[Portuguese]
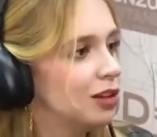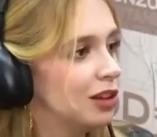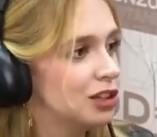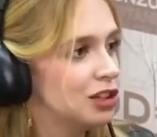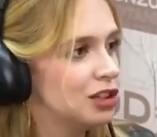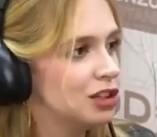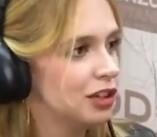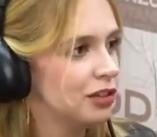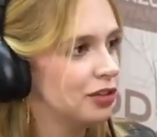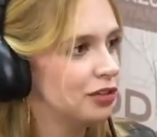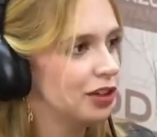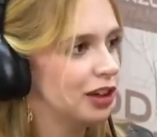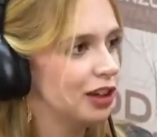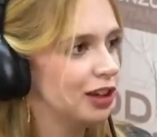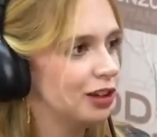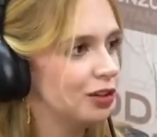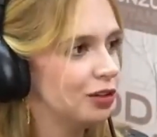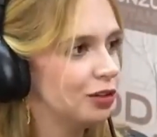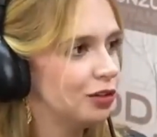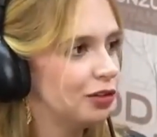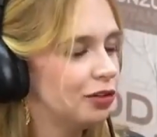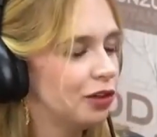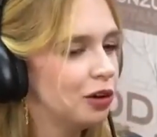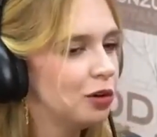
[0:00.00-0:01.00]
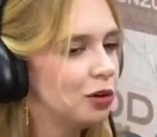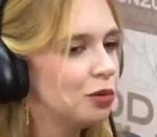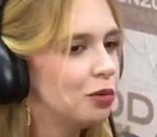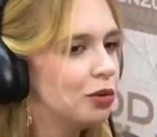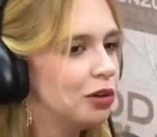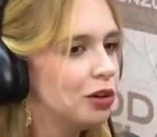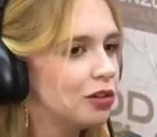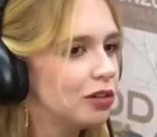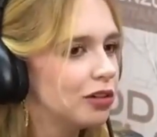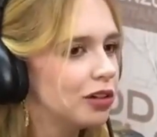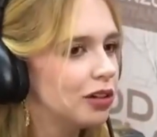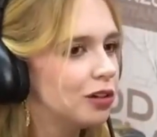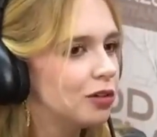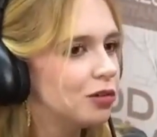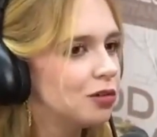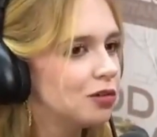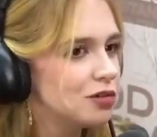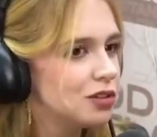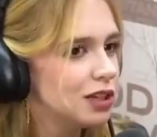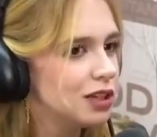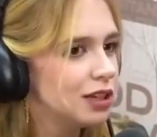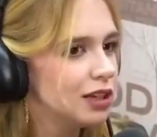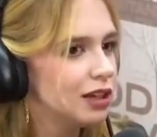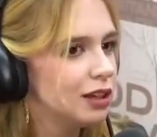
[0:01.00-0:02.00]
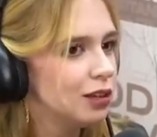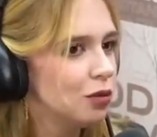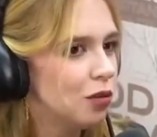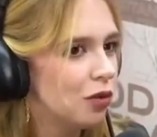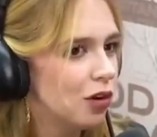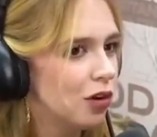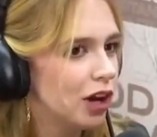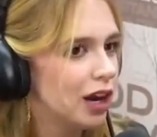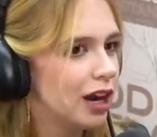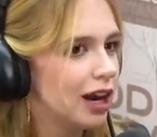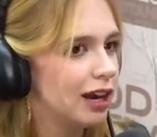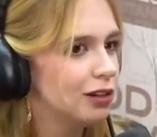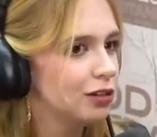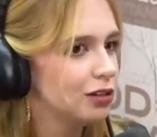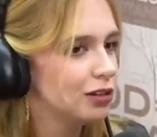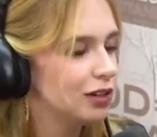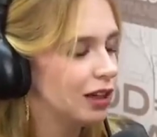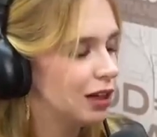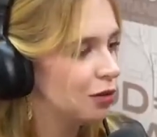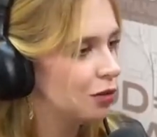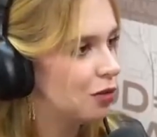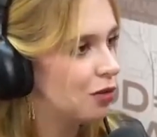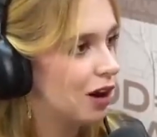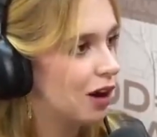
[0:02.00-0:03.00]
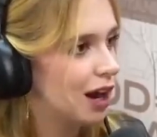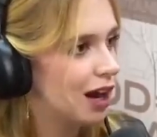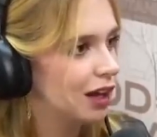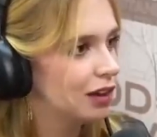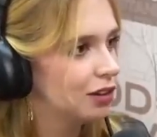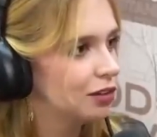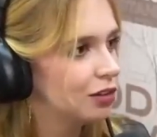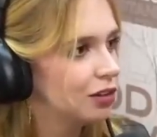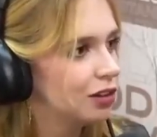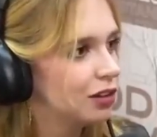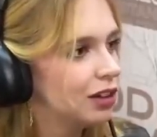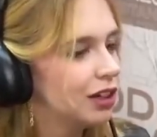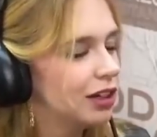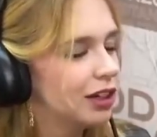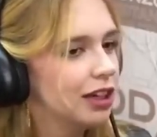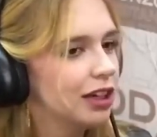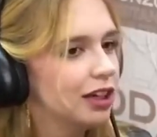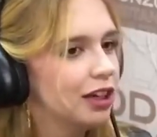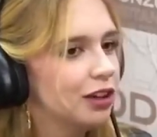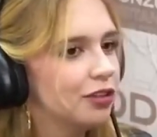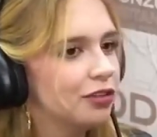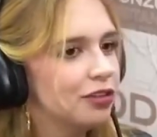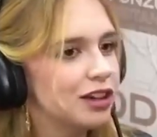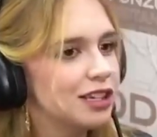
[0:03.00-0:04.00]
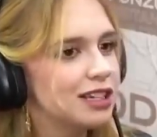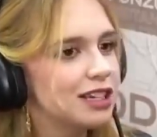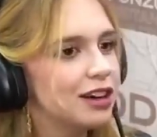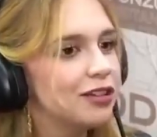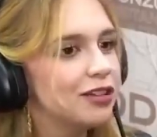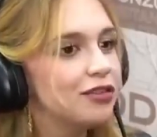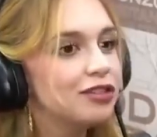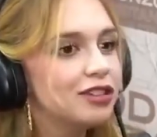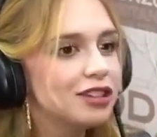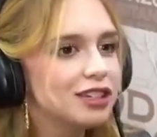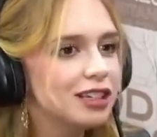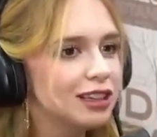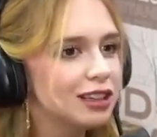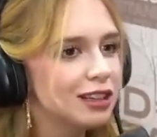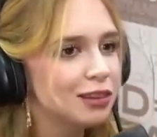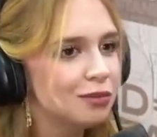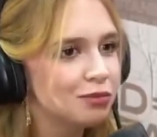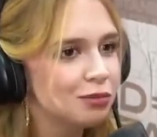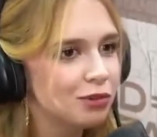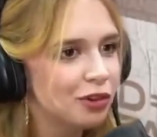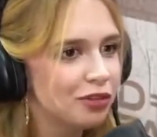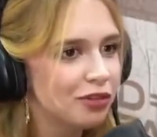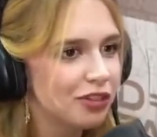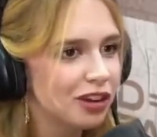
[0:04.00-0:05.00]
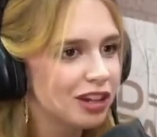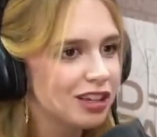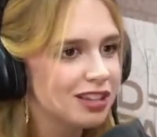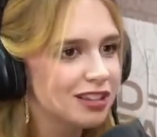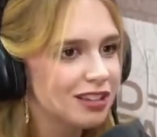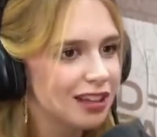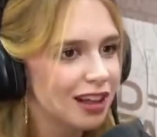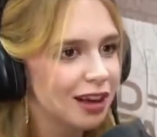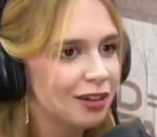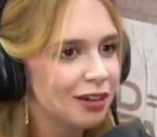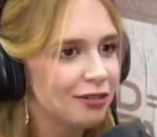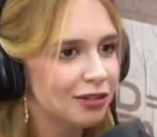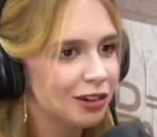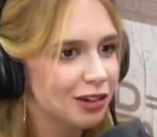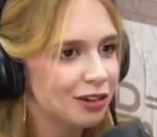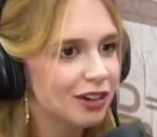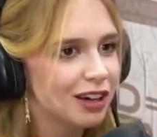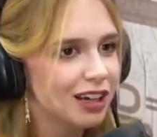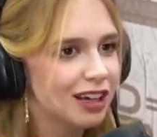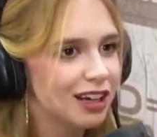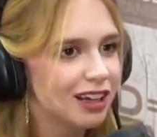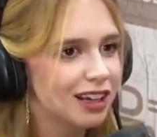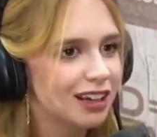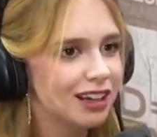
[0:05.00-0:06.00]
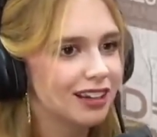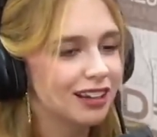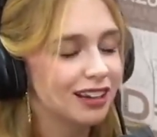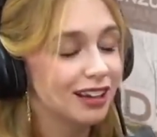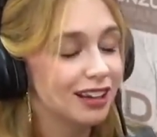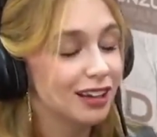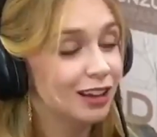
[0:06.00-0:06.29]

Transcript: Ele tinha feito. Foi o único que eu consegui no horário estar tá no quarto e fazer a visita por FaceTime com ele.